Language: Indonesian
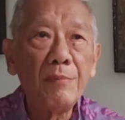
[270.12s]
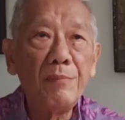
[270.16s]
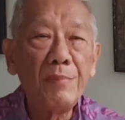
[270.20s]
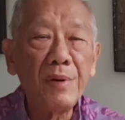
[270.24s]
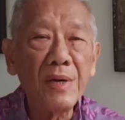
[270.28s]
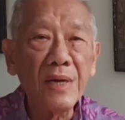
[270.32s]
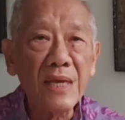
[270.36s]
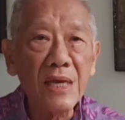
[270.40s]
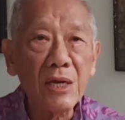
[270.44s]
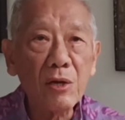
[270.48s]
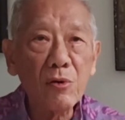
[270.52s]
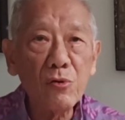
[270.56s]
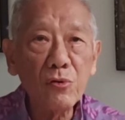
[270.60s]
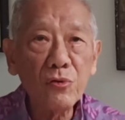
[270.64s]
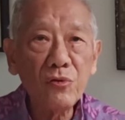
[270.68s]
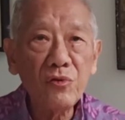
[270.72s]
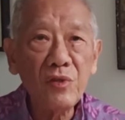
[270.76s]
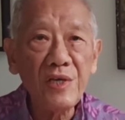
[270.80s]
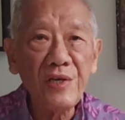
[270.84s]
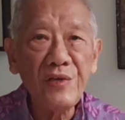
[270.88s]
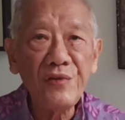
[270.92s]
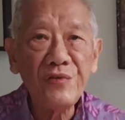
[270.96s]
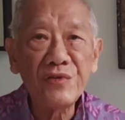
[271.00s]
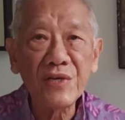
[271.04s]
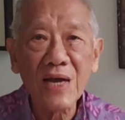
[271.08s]

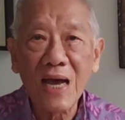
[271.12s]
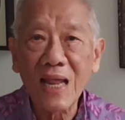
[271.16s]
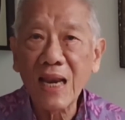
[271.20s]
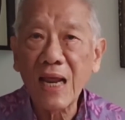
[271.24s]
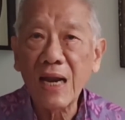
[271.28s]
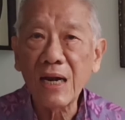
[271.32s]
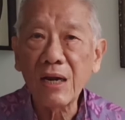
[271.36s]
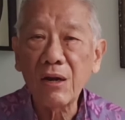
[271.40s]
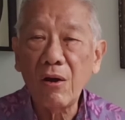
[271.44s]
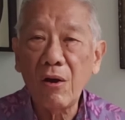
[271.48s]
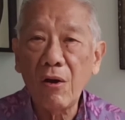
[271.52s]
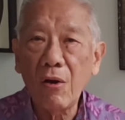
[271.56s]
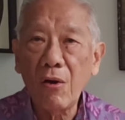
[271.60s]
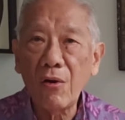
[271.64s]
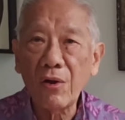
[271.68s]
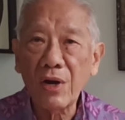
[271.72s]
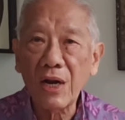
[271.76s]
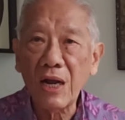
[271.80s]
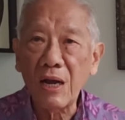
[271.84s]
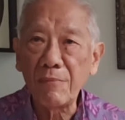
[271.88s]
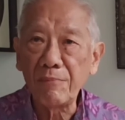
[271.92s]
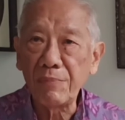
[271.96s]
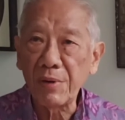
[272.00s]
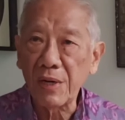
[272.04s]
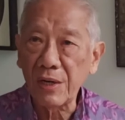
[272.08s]
mengikuti jalan
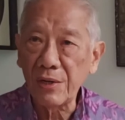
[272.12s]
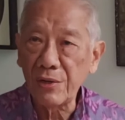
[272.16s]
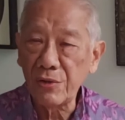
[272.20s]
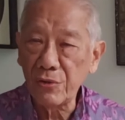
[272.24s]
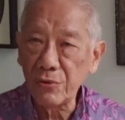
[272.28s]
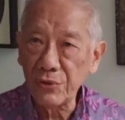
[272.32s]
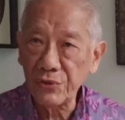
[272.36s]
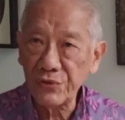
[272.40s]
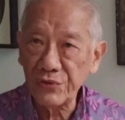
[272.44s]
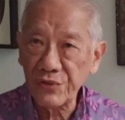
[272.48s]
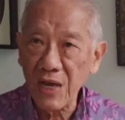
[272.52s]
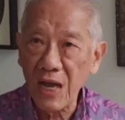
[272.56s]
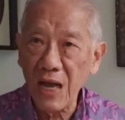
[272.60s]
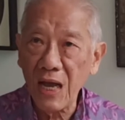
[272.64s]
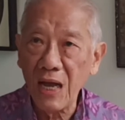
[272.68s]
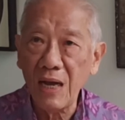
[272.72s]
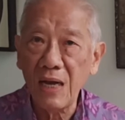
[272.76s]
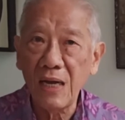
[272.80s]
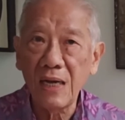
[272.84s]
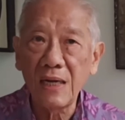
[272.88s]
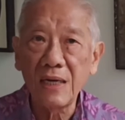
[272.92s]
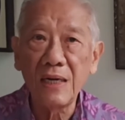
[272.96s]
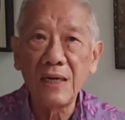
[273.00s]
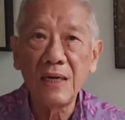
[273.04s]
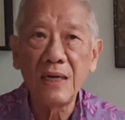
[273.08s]
orang berdosa
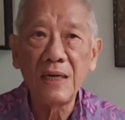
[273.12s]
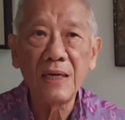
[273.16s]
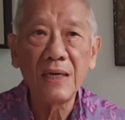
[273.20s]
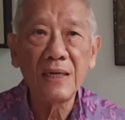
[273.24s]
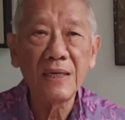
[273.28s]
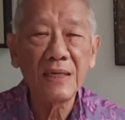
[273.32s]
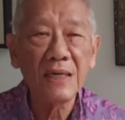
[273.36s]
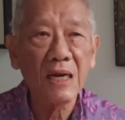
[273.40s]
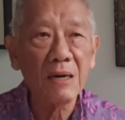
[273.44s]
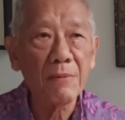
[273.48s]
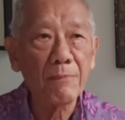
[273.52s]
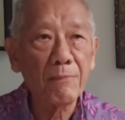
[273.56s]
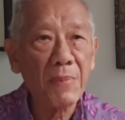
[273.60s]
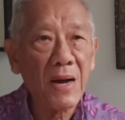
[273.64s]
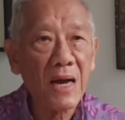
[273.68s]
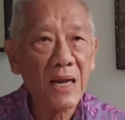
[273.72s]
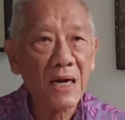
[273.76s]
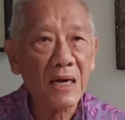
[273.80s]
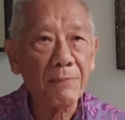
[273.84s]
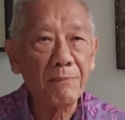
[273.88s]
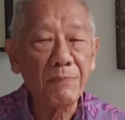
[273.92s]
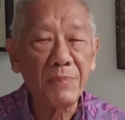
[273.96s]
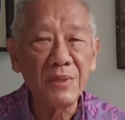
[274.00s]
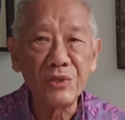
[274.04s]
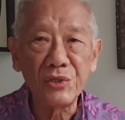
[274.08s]
dan
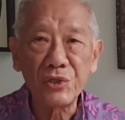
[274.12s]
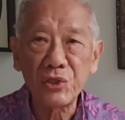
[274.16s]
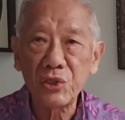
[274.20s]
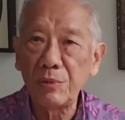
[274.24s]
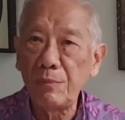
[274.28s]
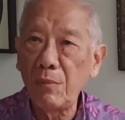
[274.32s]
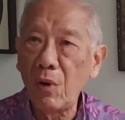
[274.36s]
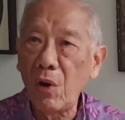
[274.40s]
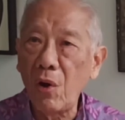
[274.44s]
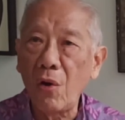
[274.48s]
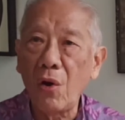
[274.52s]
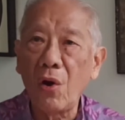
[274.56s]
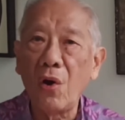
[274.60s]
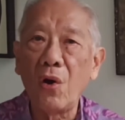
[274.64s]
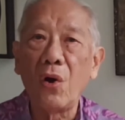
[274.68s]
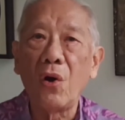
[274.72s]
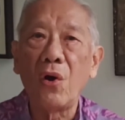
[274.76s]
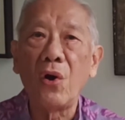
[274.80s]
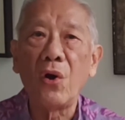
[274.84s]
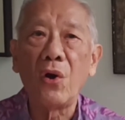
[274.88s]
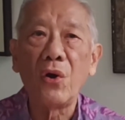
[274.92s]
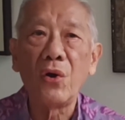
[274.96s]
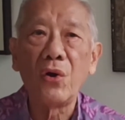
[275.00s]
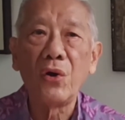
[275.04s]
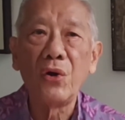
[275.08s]
para
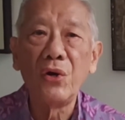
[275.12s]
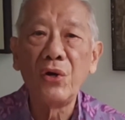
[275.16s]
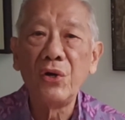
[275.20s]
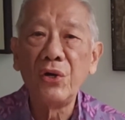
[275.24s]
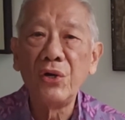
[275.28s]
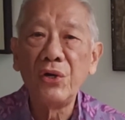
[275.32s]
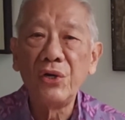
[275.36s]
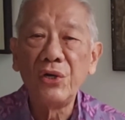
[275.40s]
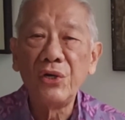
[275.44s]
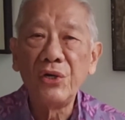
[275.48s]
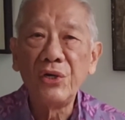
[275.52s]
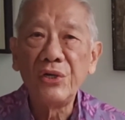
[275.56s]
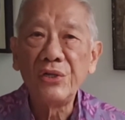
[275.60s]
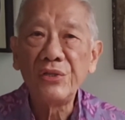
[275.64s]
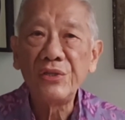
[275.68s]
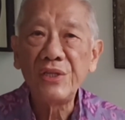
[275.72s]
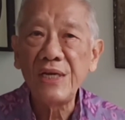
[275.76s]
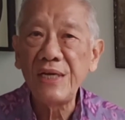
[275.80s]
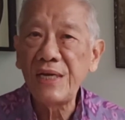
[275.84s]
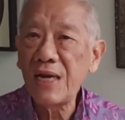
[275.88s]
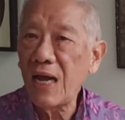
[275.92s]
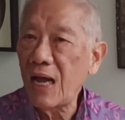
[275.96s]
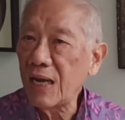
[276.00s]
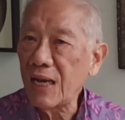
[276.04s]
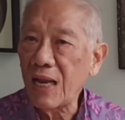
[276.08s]
pencemooh
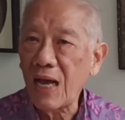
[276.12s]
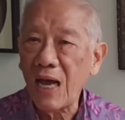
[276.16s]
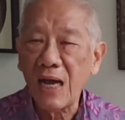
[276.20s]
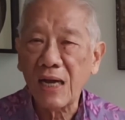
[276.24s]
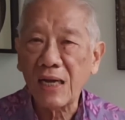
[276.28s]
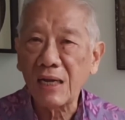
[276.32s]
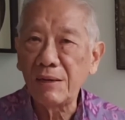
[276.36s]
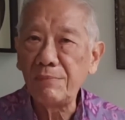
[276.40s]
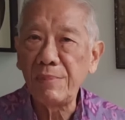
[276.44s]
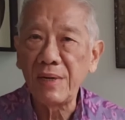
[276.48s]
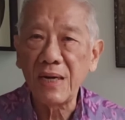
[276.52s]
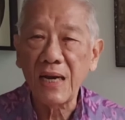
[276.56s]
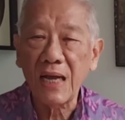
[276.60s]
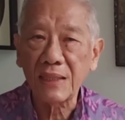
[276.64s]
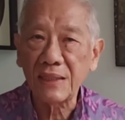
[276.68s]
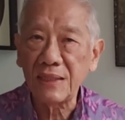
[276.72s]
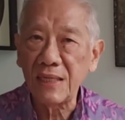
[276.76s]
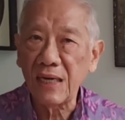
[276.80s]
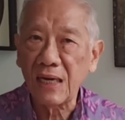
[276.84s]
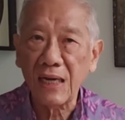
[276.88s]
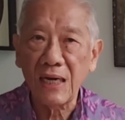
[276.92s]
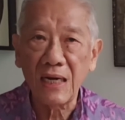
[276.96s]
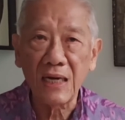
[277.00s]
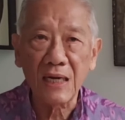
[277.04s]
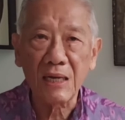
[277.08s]
tidaklah akan
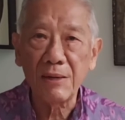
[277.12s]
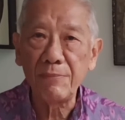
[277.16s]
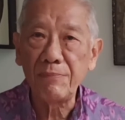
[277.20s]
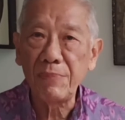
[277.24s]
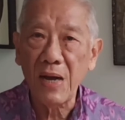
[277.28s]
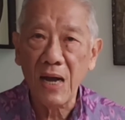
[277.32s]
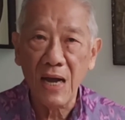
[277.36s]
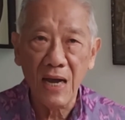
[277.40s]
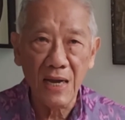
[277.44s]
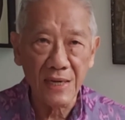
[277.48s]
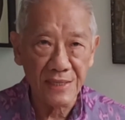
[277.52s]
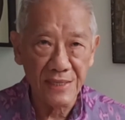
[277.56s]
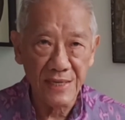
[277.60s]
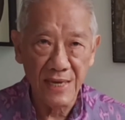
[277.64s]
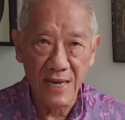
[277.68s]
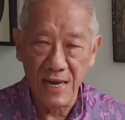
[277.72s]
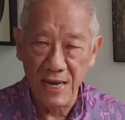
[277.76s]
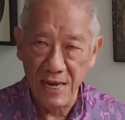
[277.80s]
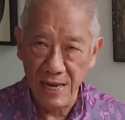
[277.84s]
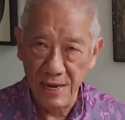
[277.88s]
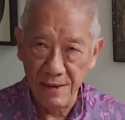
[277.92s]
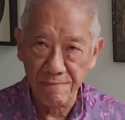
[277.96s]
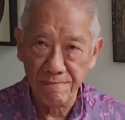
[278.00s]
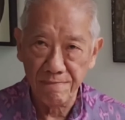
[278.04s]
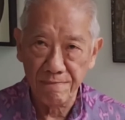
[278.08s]
mendatangkan
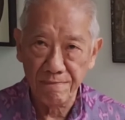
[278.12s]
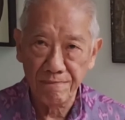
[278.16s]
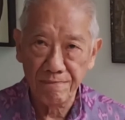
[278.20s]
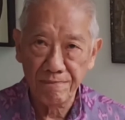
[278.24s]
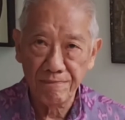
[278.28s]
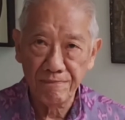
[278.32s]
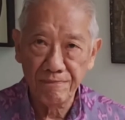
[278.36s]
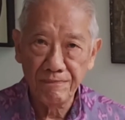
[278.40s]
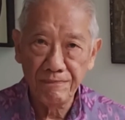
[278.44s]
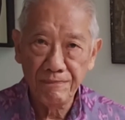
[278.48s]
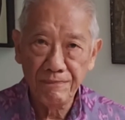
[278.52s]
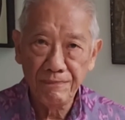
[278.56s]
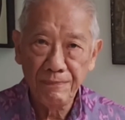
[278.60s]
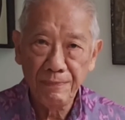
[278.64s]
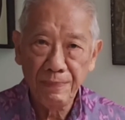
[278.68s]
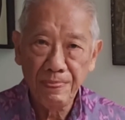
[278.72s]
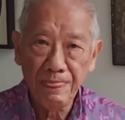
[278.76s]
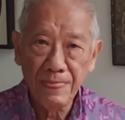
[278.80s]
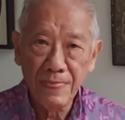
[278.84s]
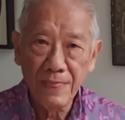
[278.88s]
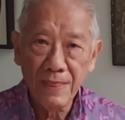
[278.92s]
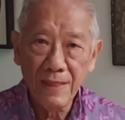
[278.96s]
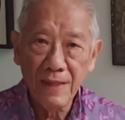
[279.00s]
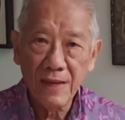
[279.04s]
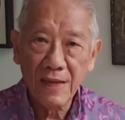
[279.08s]
kebahagiaan.
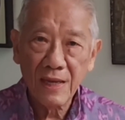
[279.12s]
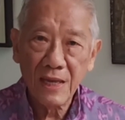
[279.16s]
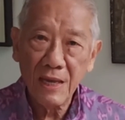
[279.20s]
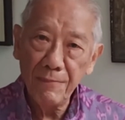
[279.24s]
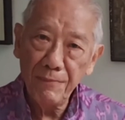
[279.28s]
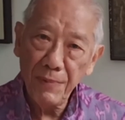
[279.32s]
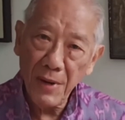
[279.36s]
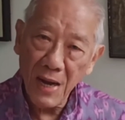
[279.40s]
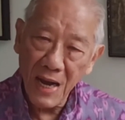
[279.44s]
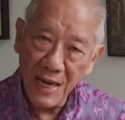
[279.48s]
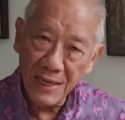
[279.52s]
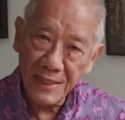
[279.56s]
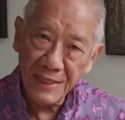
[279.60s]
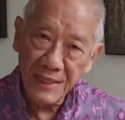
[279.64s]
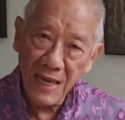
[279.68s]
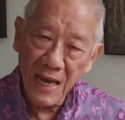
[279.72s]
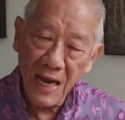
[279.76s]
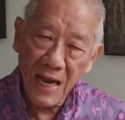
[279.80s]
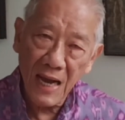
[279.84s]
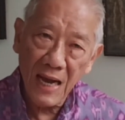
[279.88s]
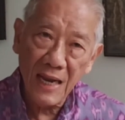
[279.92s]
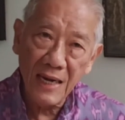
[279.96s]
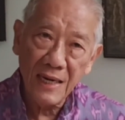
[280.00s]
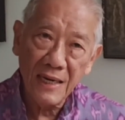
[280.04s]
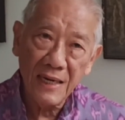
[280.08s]

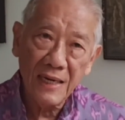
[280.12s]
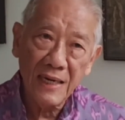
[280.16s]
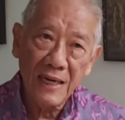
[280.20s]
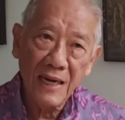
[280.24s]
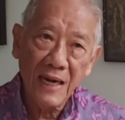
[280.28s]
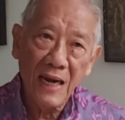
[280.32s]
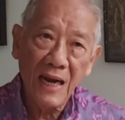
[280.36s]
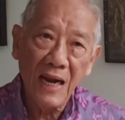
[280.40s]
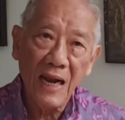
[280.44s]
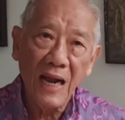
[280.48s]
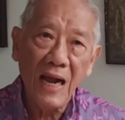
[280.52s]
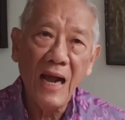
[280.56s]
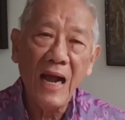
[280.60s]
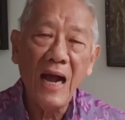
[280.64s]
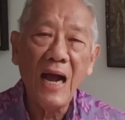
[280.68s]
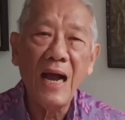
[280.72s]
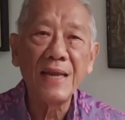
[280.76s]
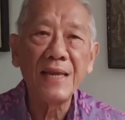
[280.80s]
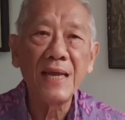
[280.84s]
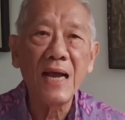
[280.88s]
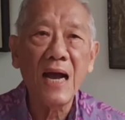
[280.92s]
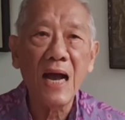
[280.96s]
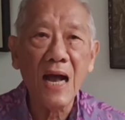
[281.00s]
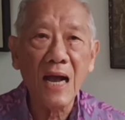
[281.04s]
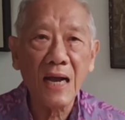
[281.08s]
Kebahagiaan
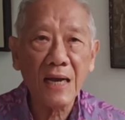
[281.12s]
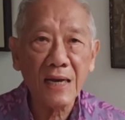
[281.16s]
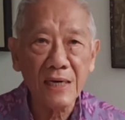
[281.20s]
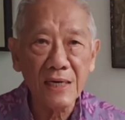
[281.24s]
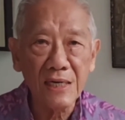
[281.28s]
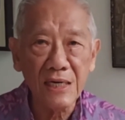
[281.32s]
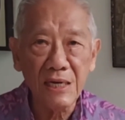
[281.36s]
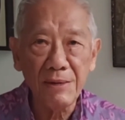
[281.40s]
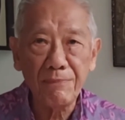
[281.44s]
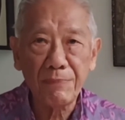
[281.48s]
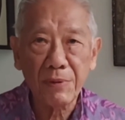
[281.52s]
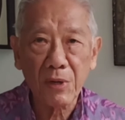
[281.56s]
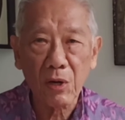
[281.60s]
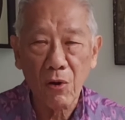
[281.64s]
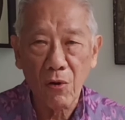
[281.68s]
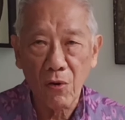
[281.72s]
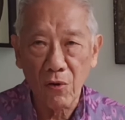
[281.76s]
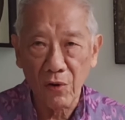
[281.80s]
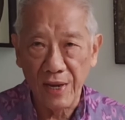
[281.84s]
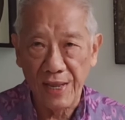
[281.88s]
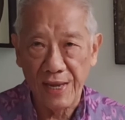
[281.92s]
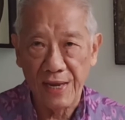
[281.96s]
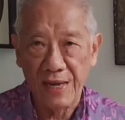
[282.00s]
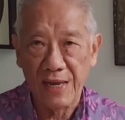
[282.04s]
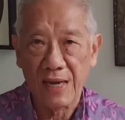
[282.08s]
hanya akan
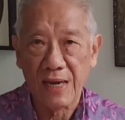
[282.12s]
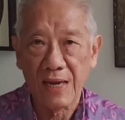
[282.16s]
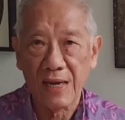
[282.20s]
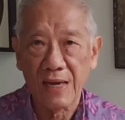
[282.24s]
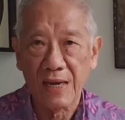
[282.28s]
diperoleh